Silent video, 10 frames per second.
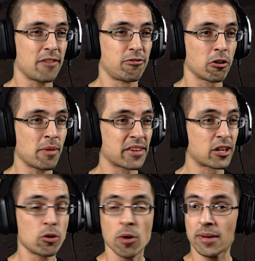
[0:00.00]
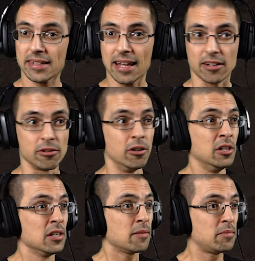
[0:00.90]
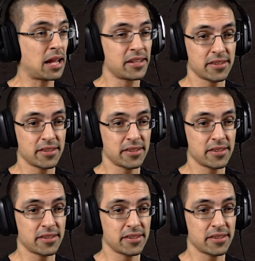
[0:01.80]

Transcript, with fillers: la forma de cómo matarlo. La